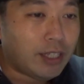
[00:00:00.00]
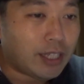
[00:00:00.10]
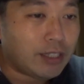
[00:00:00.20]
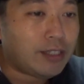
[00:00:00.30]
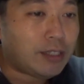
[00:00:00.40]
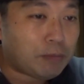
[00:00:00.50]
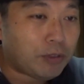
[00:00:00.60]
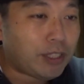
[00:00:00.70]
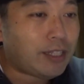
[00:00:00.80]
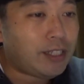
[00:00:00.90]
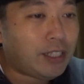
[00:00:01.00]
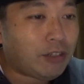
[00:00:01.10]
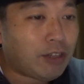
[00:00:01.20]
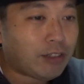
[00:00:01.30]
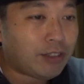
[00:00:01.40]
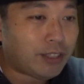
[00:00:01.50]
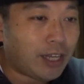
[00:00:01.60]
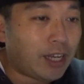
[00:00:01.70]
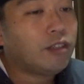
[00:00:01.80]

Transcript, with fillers: 以下日プで人気を博した